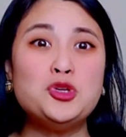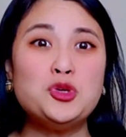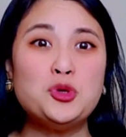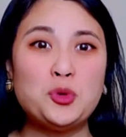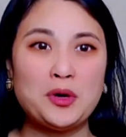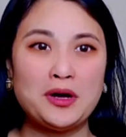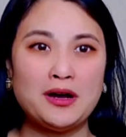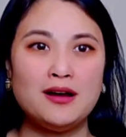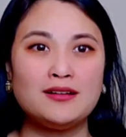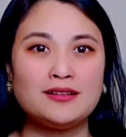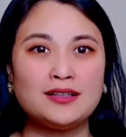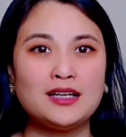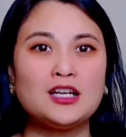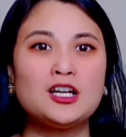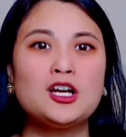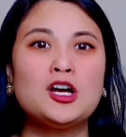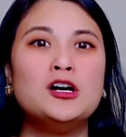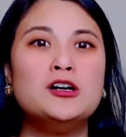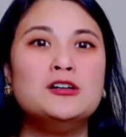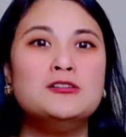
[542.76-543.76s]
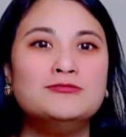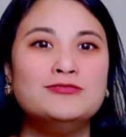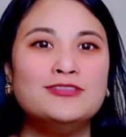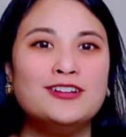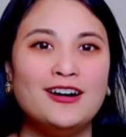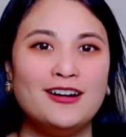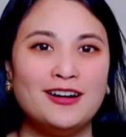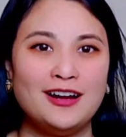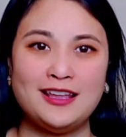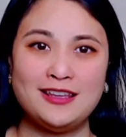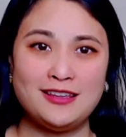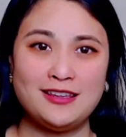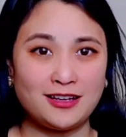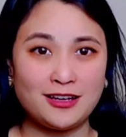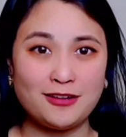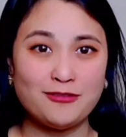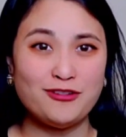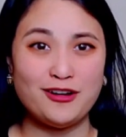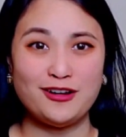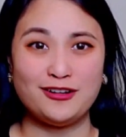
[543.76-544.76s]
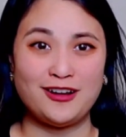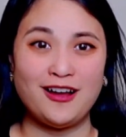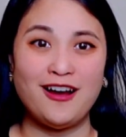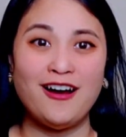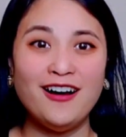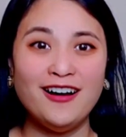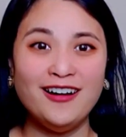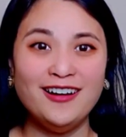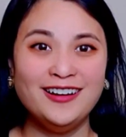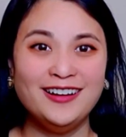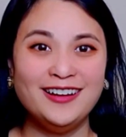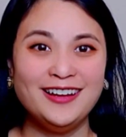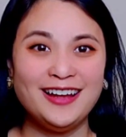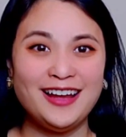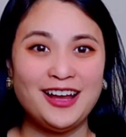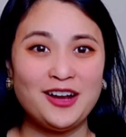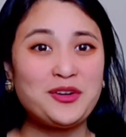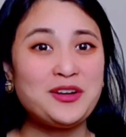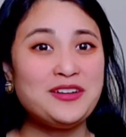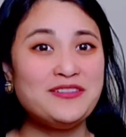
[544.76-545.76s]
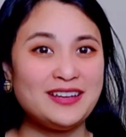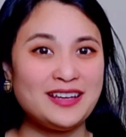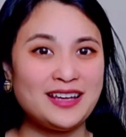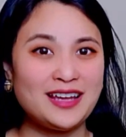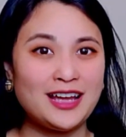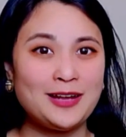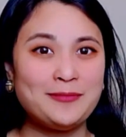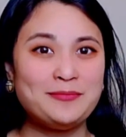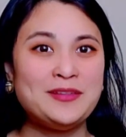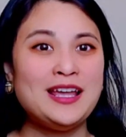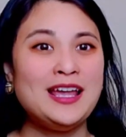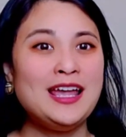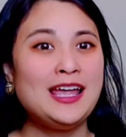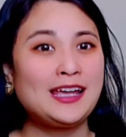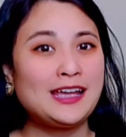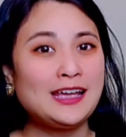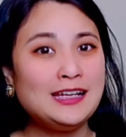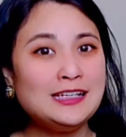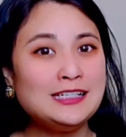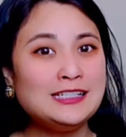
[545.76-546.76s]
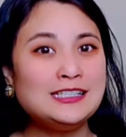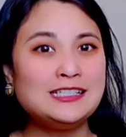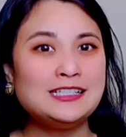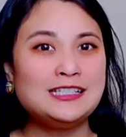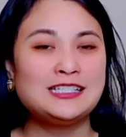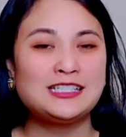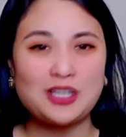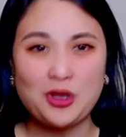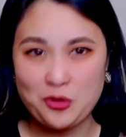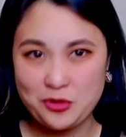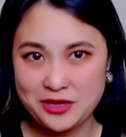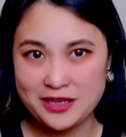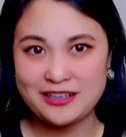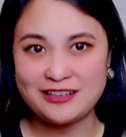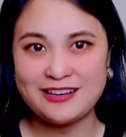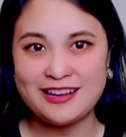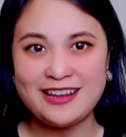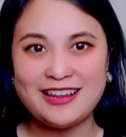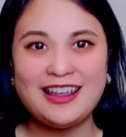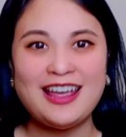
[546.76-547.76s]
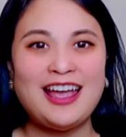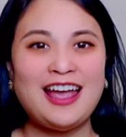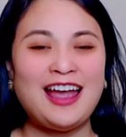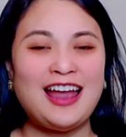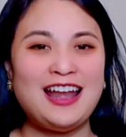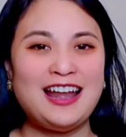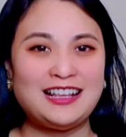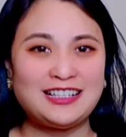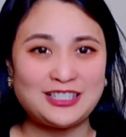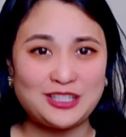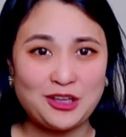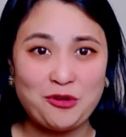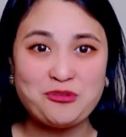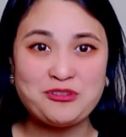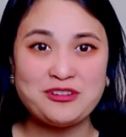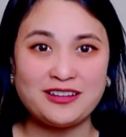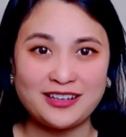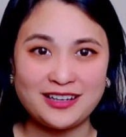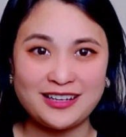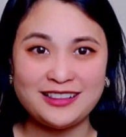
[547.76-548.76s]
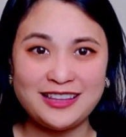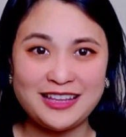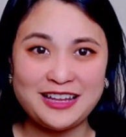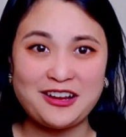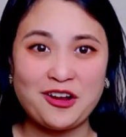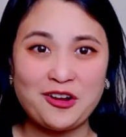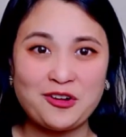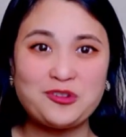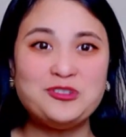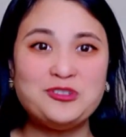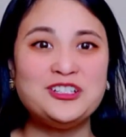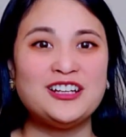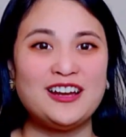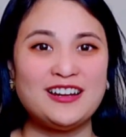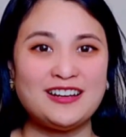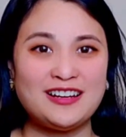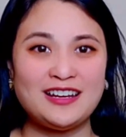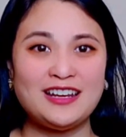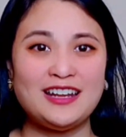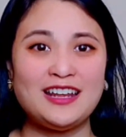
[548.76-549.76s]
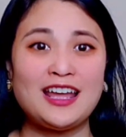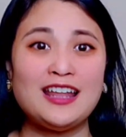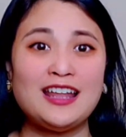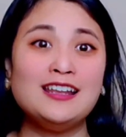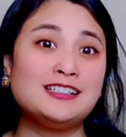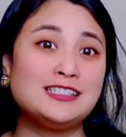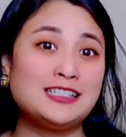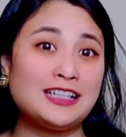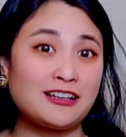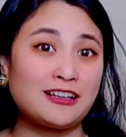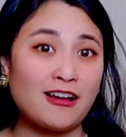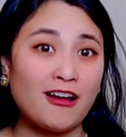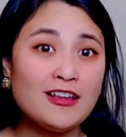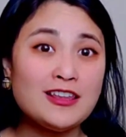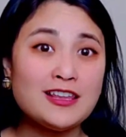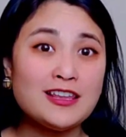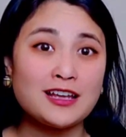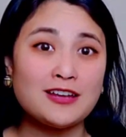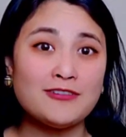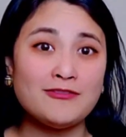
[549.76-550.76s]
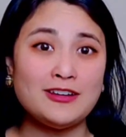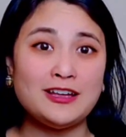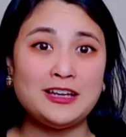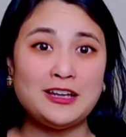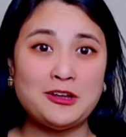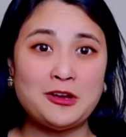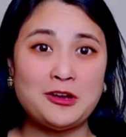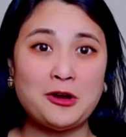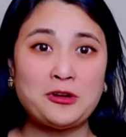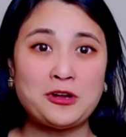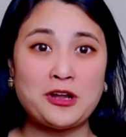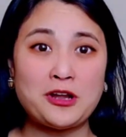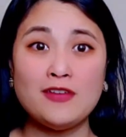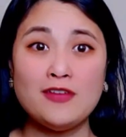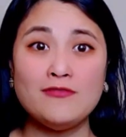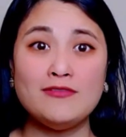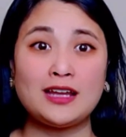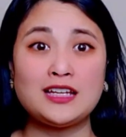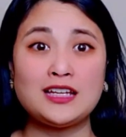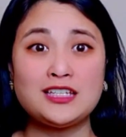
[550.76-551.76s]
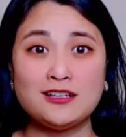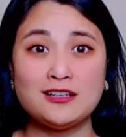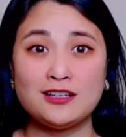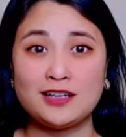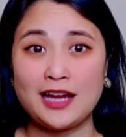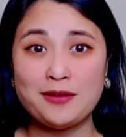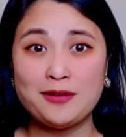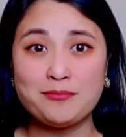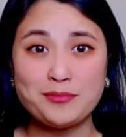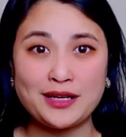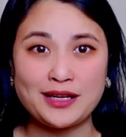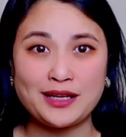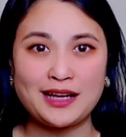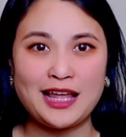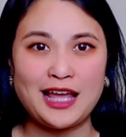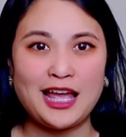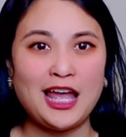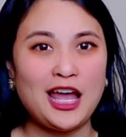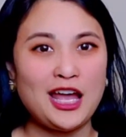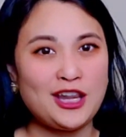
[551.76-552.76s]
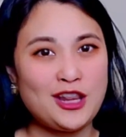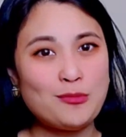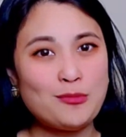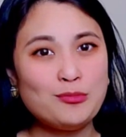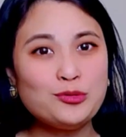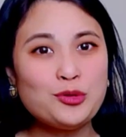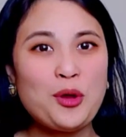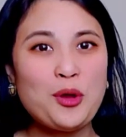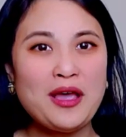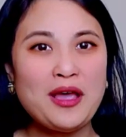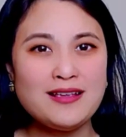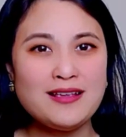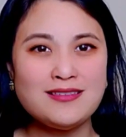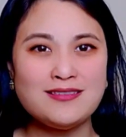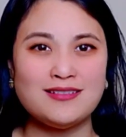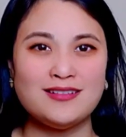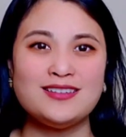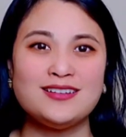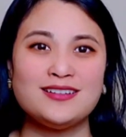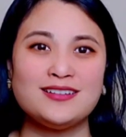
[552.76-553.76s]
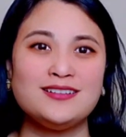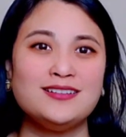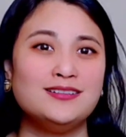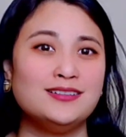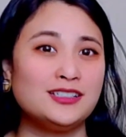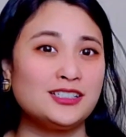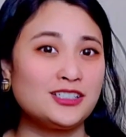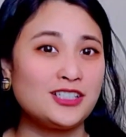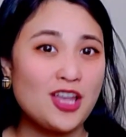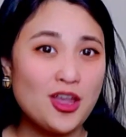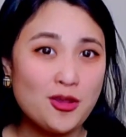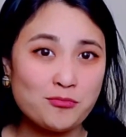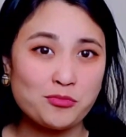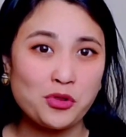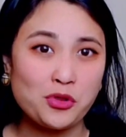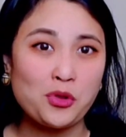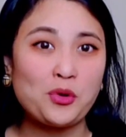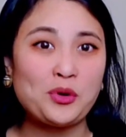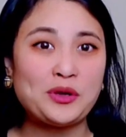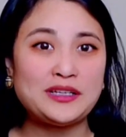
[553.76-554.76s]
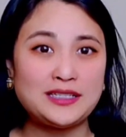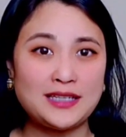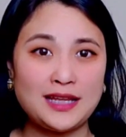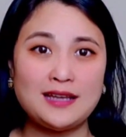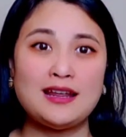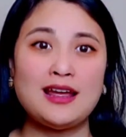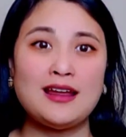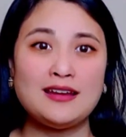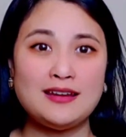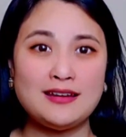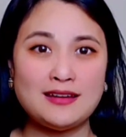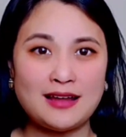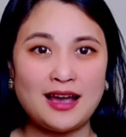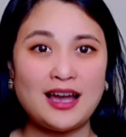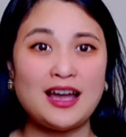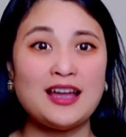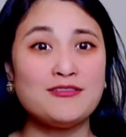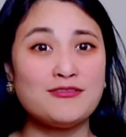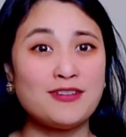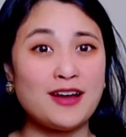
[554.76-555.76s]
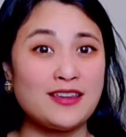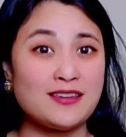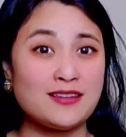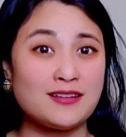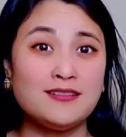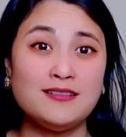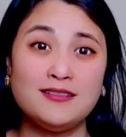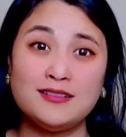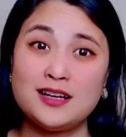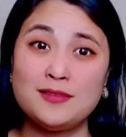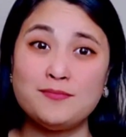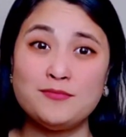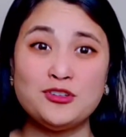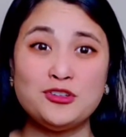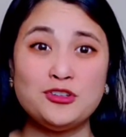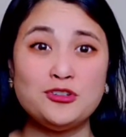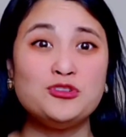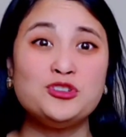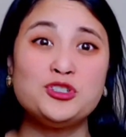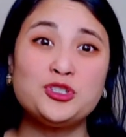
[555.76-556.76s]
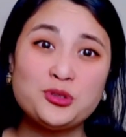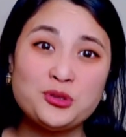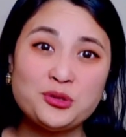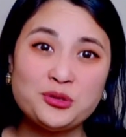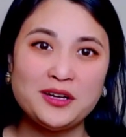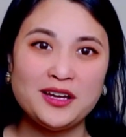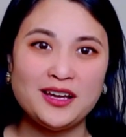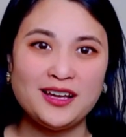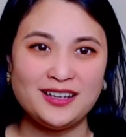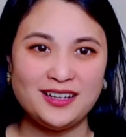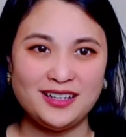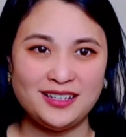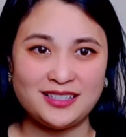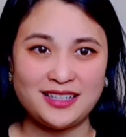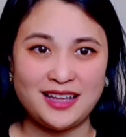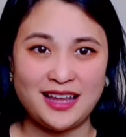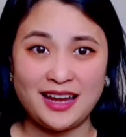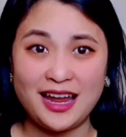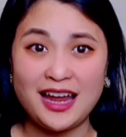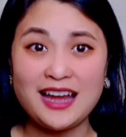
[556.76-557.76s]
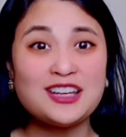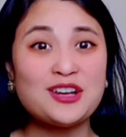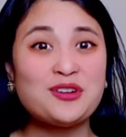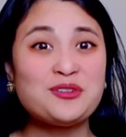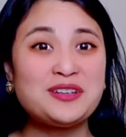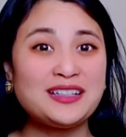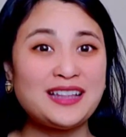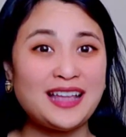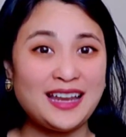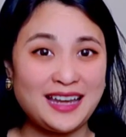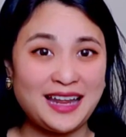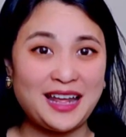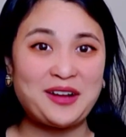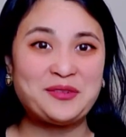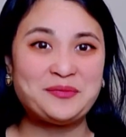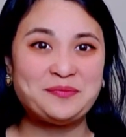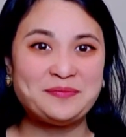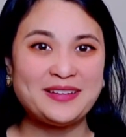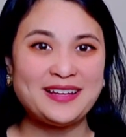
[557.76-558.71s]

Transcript: nhiều hơn để cover lại những cái phần đó ha quý vị ha khánh linh sau dịch đi hay là sau những cái tiền gói cứu trợ này đi khánh linh sẽ có những cái video nói về cái sự khác biệt là đóng thuế giữa những người self employed 1099 và những người W2 thì sẽ khác nhau như thế nào